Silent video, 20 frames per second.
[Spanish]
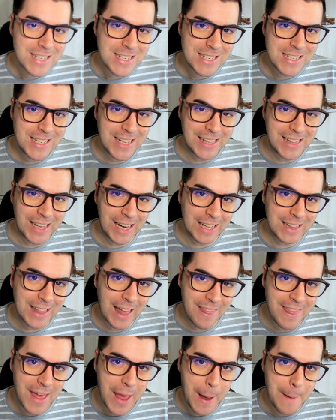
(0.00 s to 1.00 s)
Se
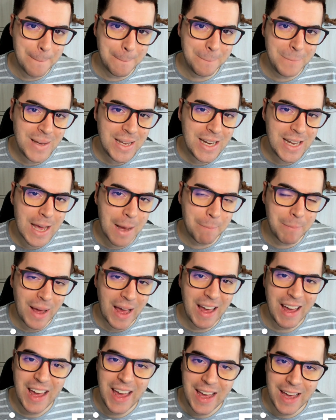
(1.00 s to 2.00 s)
trata de
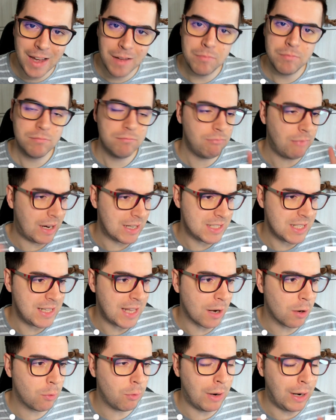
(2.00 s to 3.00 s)
Miriam E, así
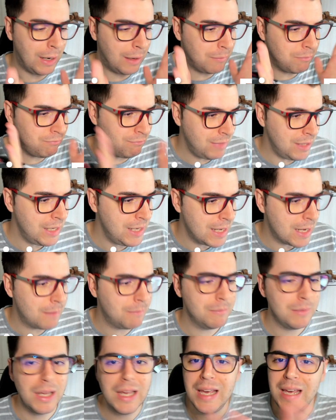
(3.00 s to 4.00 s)
tal cual,
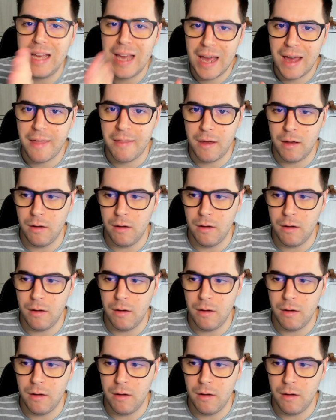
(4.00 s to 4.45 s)
Miriam y E de